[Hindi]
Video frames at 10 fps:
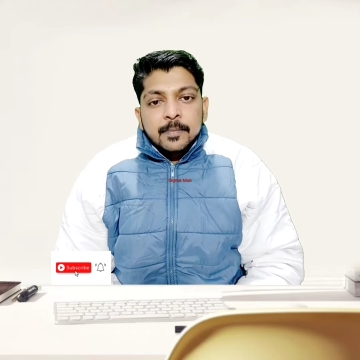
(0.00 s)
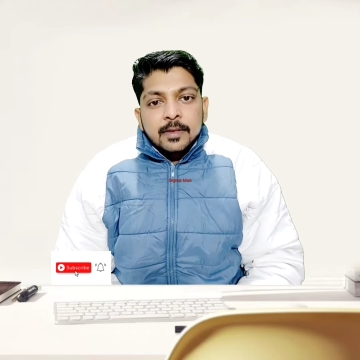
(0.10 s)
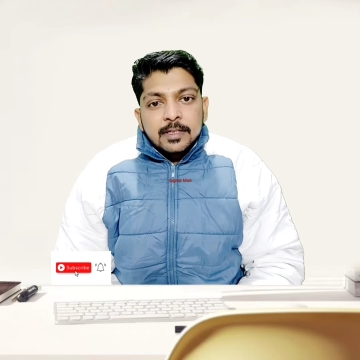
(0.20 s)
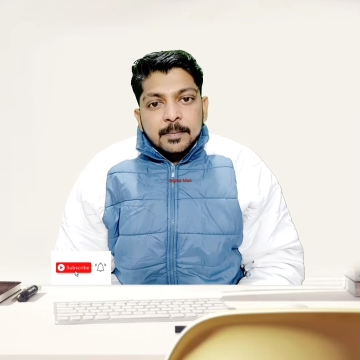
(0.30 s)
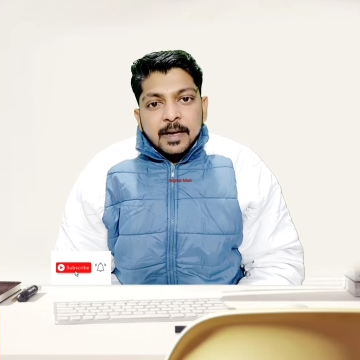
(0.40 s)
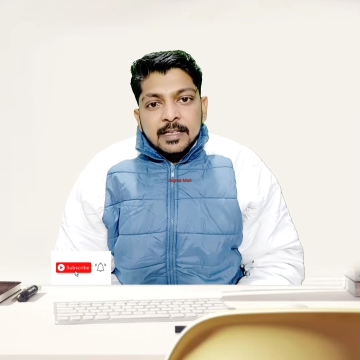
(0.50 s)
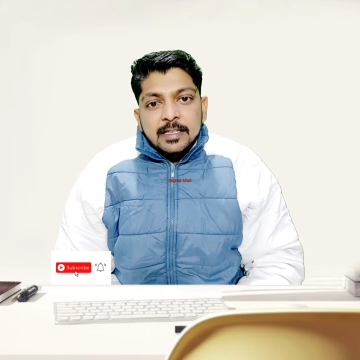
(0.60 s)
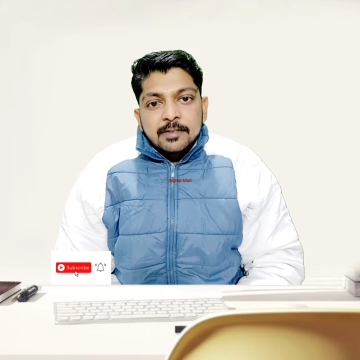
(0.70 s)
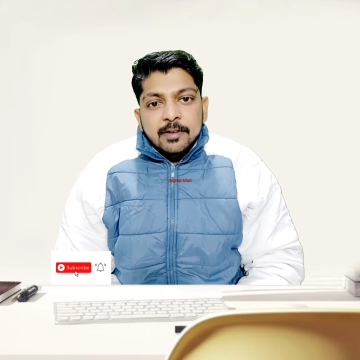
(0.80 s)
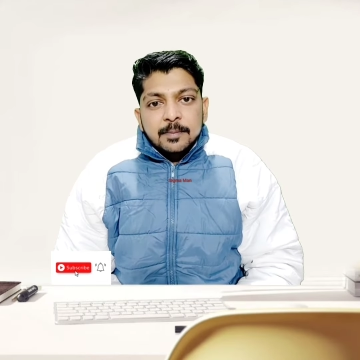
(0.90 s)
जब कांच की
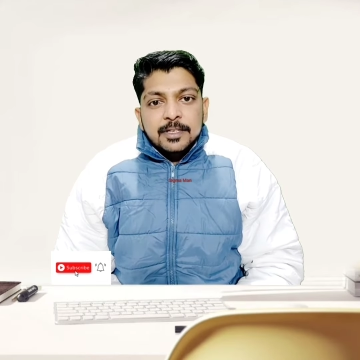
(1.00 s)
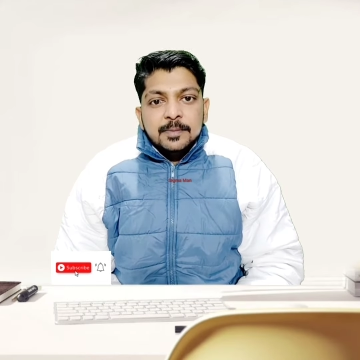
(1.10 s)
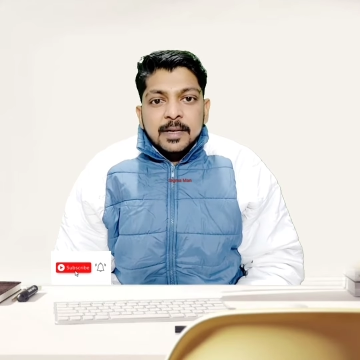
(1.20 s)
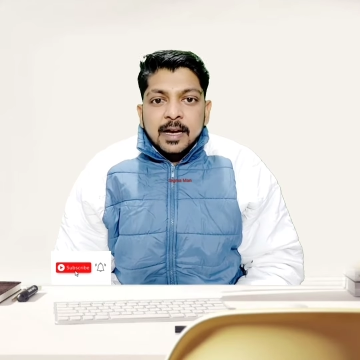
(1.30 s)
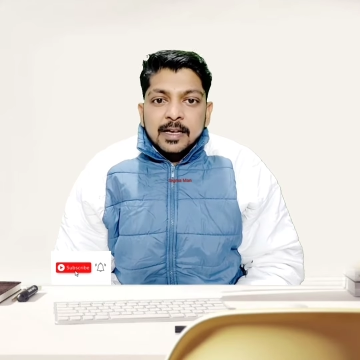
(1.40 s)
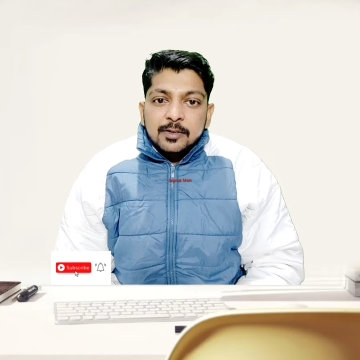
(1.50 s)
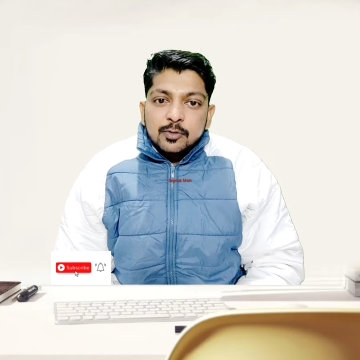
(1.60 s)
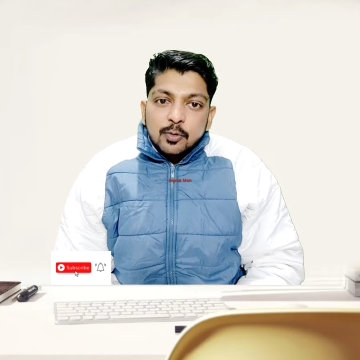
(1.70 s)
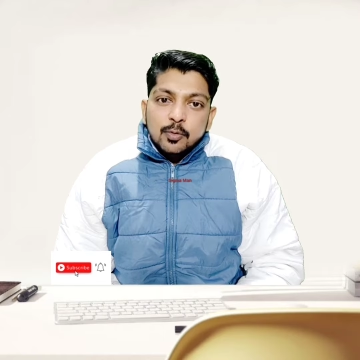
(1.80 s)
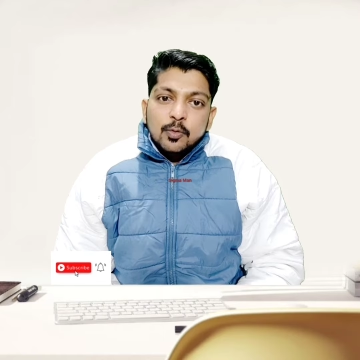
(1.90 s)
दीवार बीच में आ गई
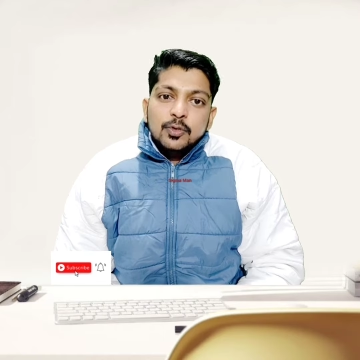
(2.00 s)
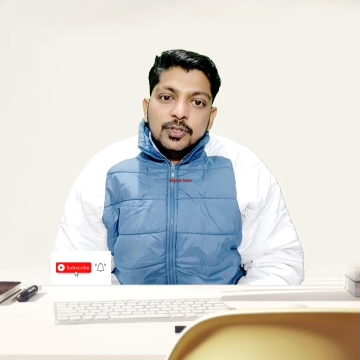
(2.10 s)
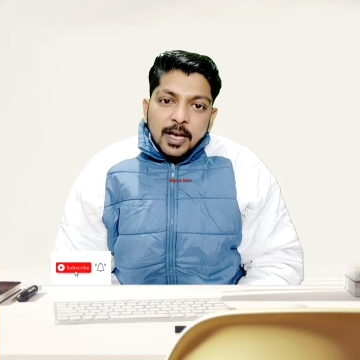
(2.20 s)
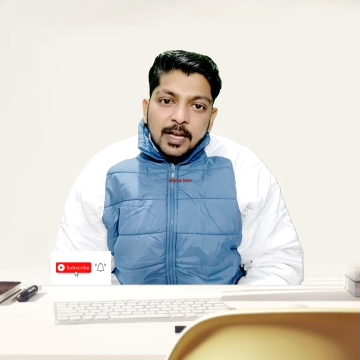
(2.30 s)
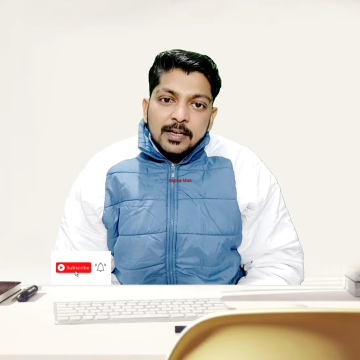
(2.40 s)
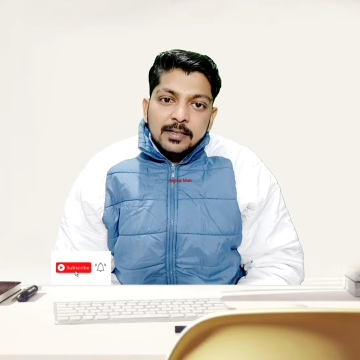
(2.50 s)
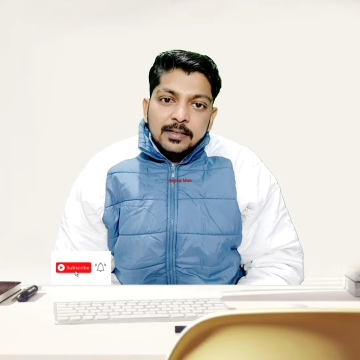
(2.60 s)
तो वो शार्क